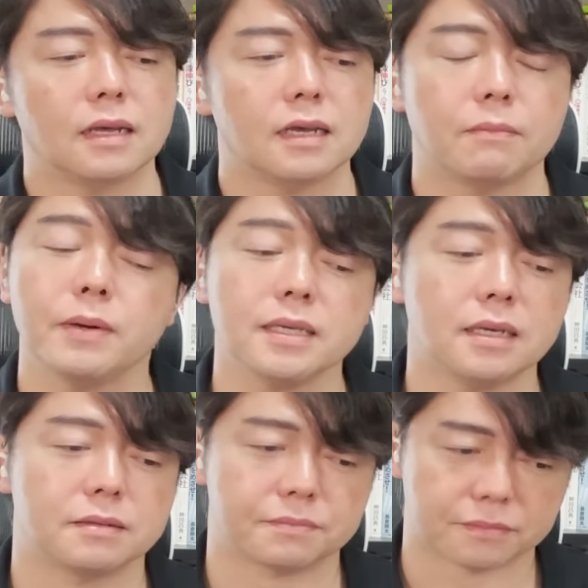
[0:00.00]
ね、やっぱ
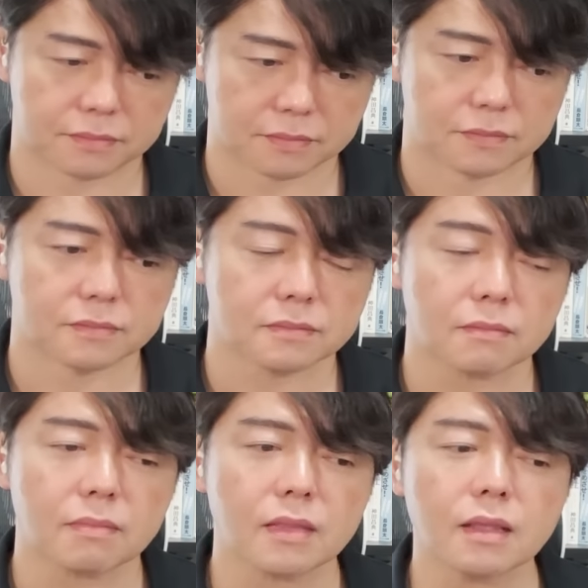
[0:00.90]
り、
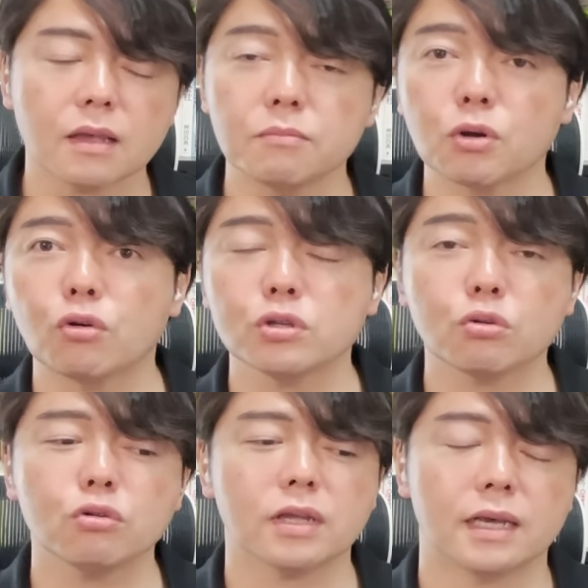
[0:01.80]
まあ、こういう
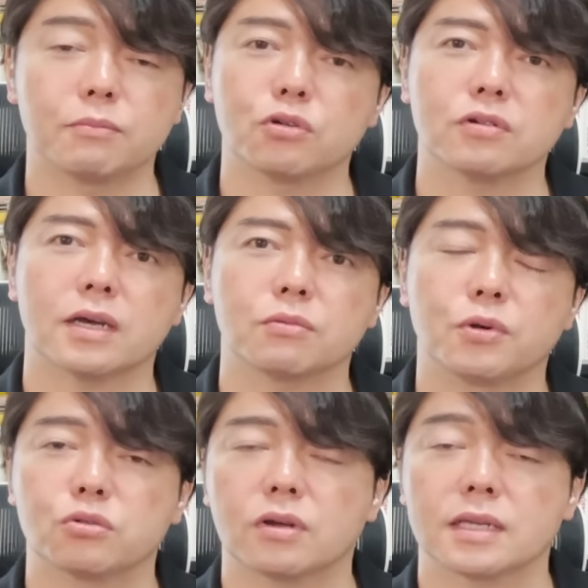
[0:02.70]
ところでね、僕はあの
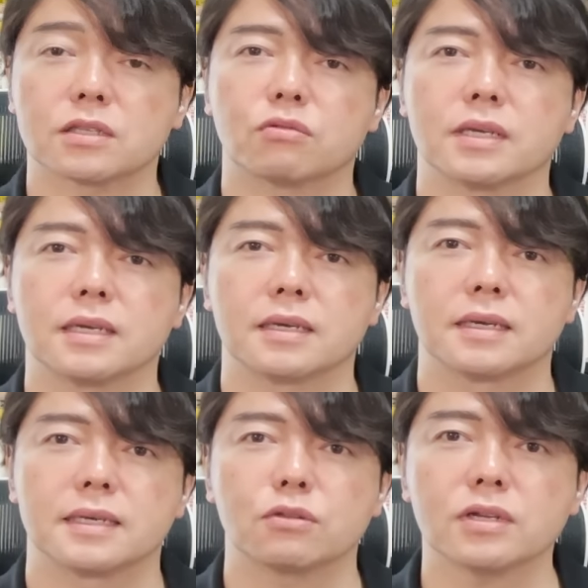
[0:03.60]
冒頭話した通り、
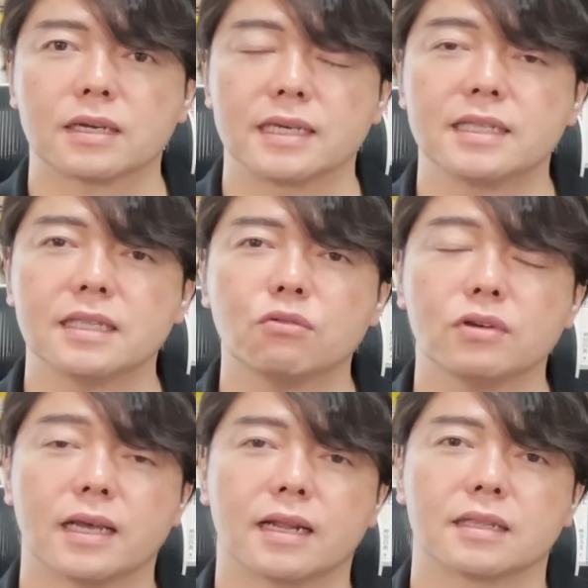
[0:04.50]
とにかく行って
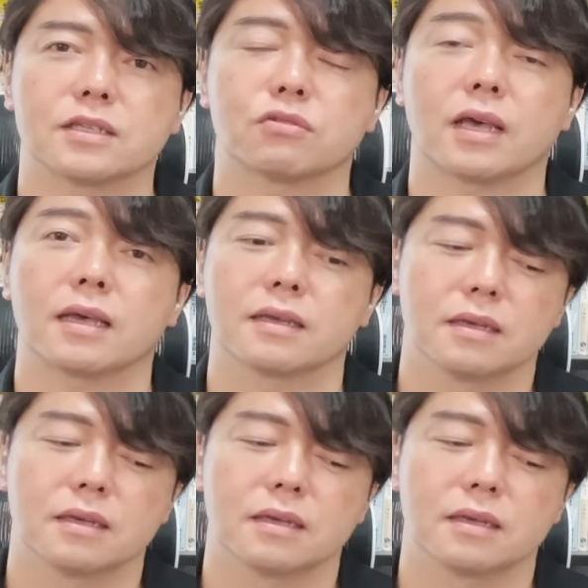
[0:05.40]
こいが嫌なんですよね。